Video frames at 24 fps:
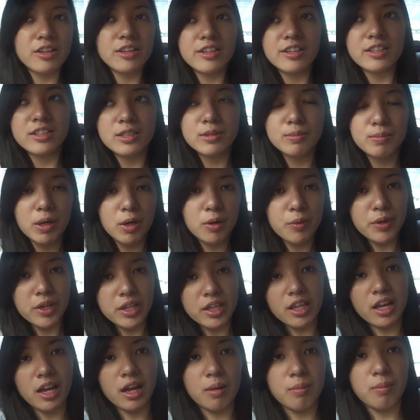tapos pauwi
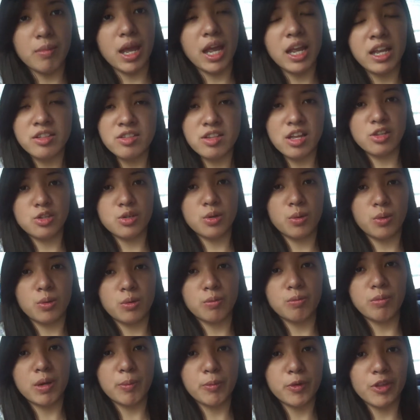na kami. Ay, hindi, joke.
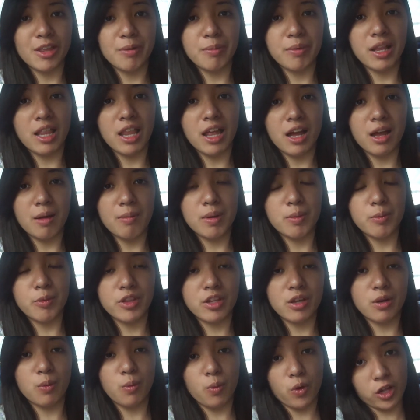Papunta pala kami
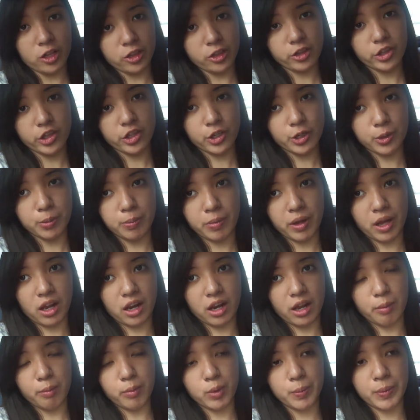muna ng Walter
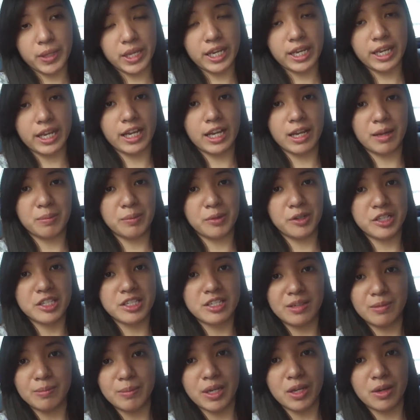para bumili ng gamot
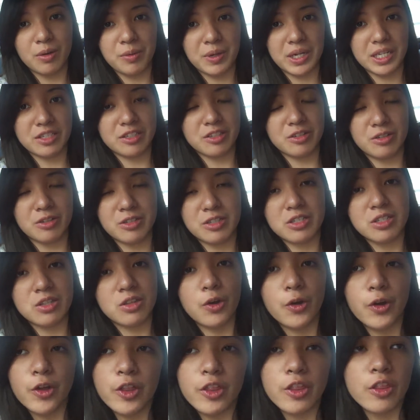sa may Watson's
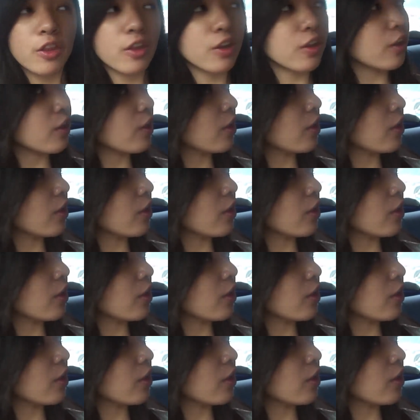doon. daw?